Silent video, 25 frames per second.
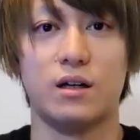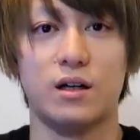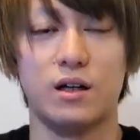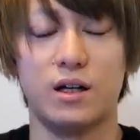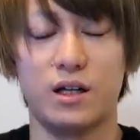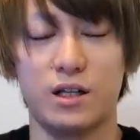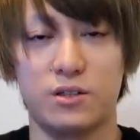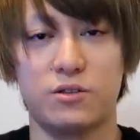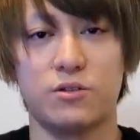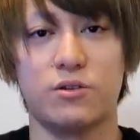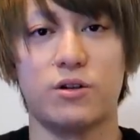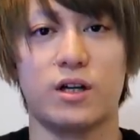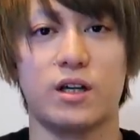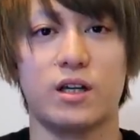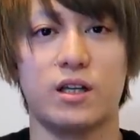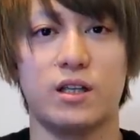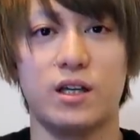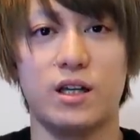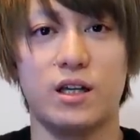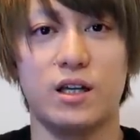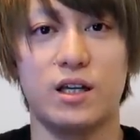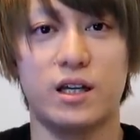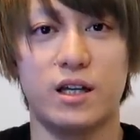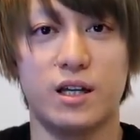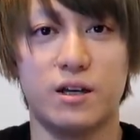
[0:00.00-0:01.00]
はい、というわけ
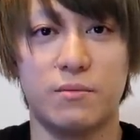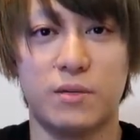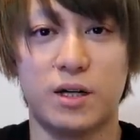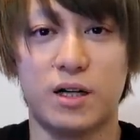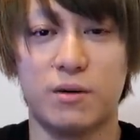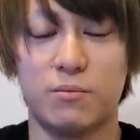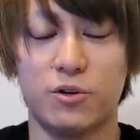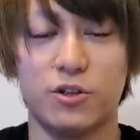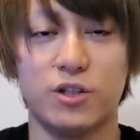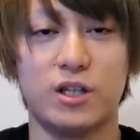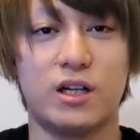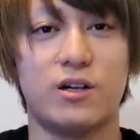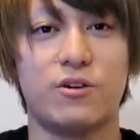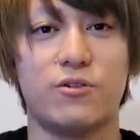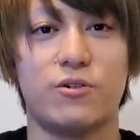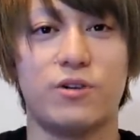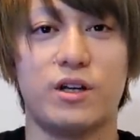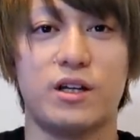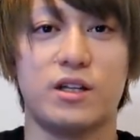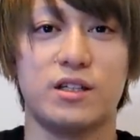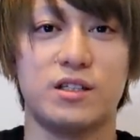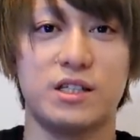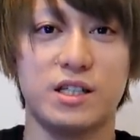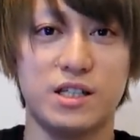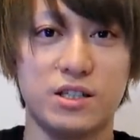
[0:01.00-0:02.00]
で、えー、まあ、
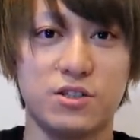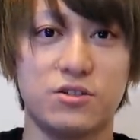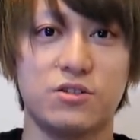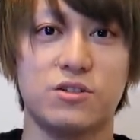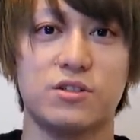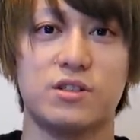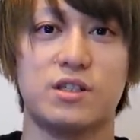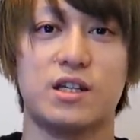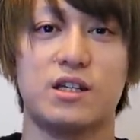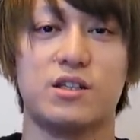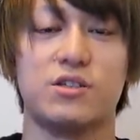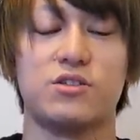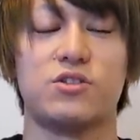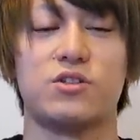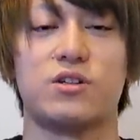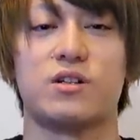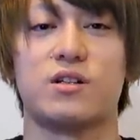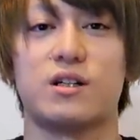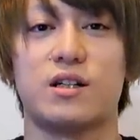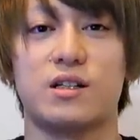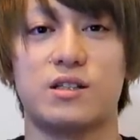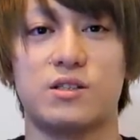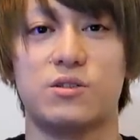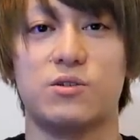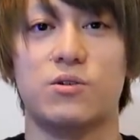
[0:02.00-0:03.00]
モダンフェアシーズン選手
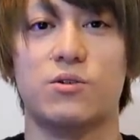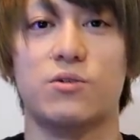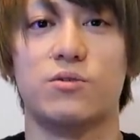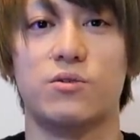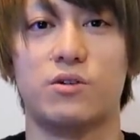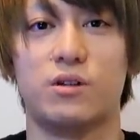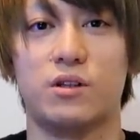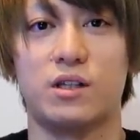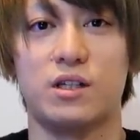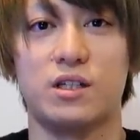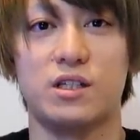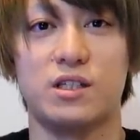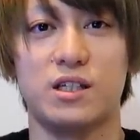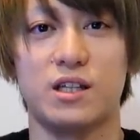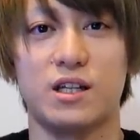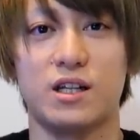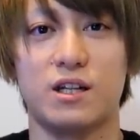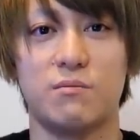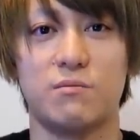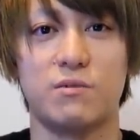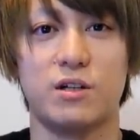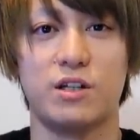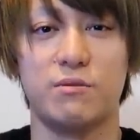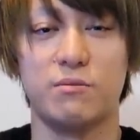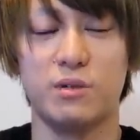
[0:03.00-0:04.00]
活動を復帰して
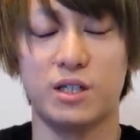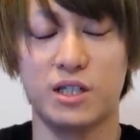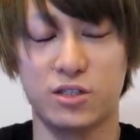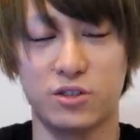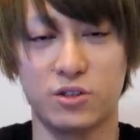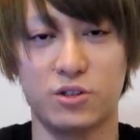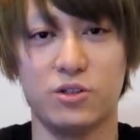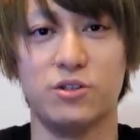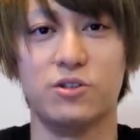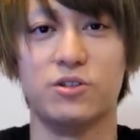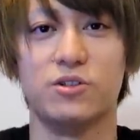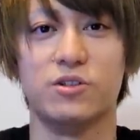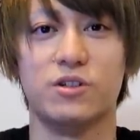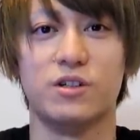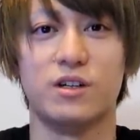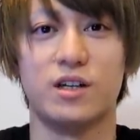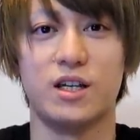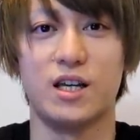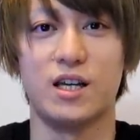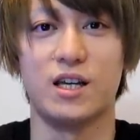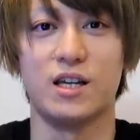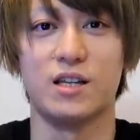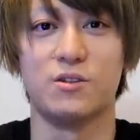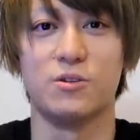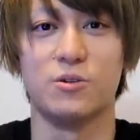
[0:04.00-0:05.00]
頑張りますという、
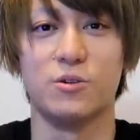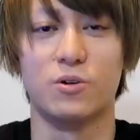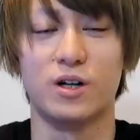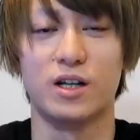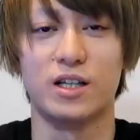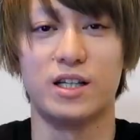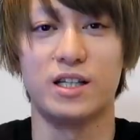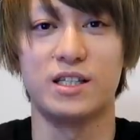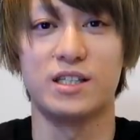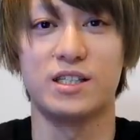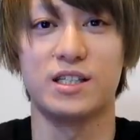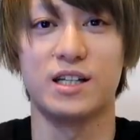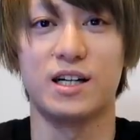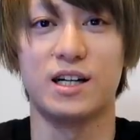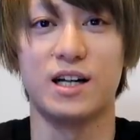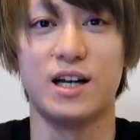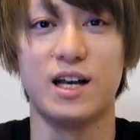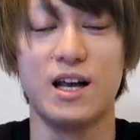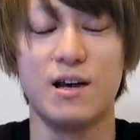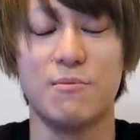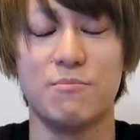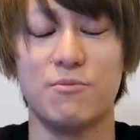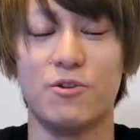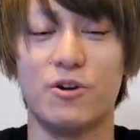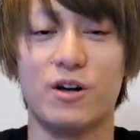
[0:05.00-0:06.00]
えー、動画でした。
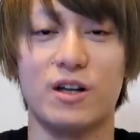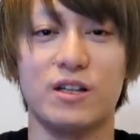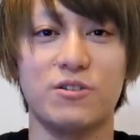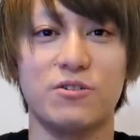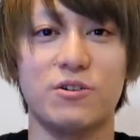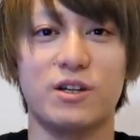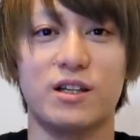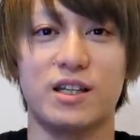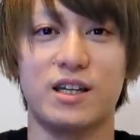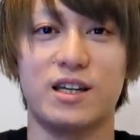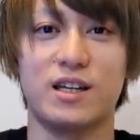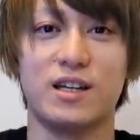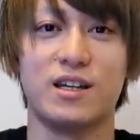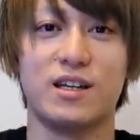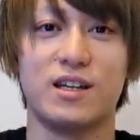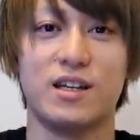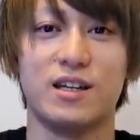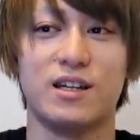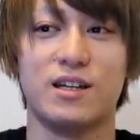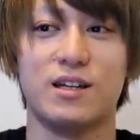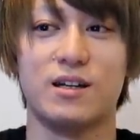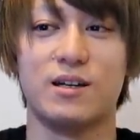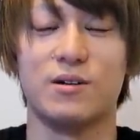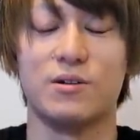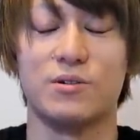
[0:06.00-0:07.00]
もう、あとはね、
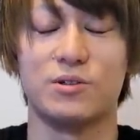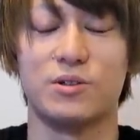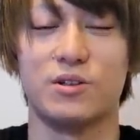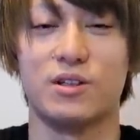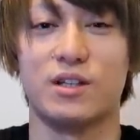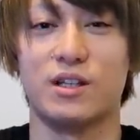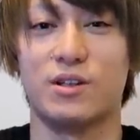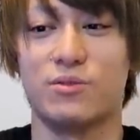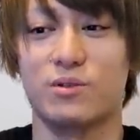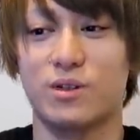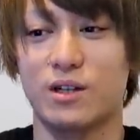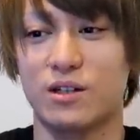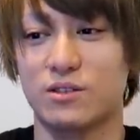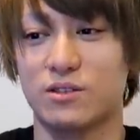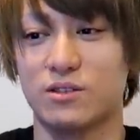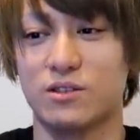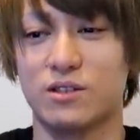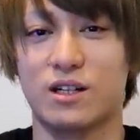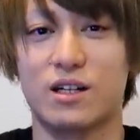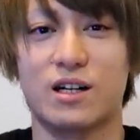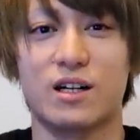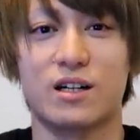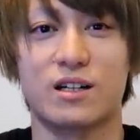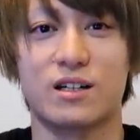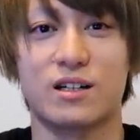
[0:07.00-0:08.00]
そんな深
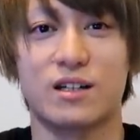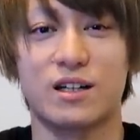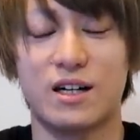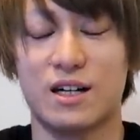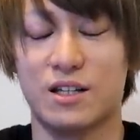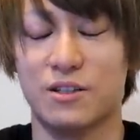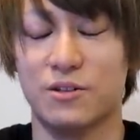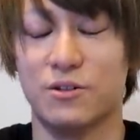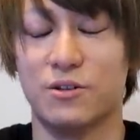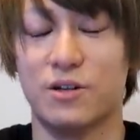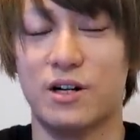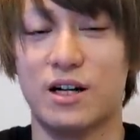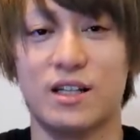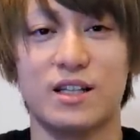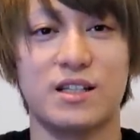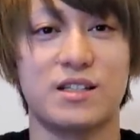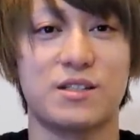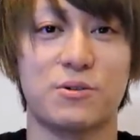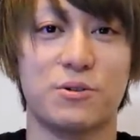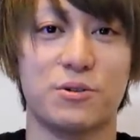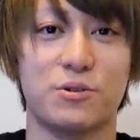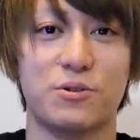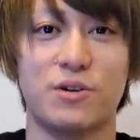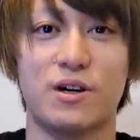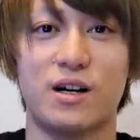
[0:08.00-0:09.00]
くか、あの、話
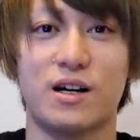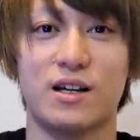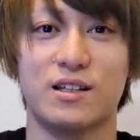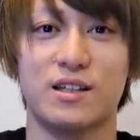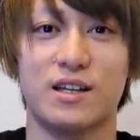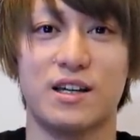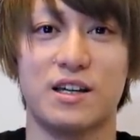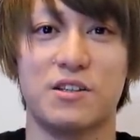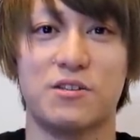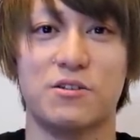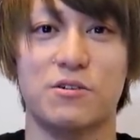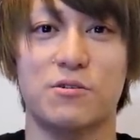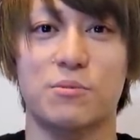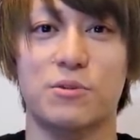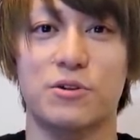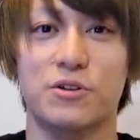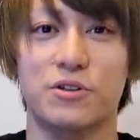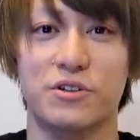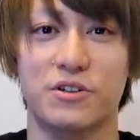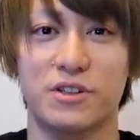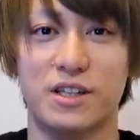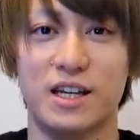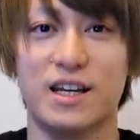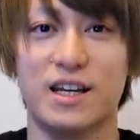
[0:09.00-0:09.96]
すことはないと思うの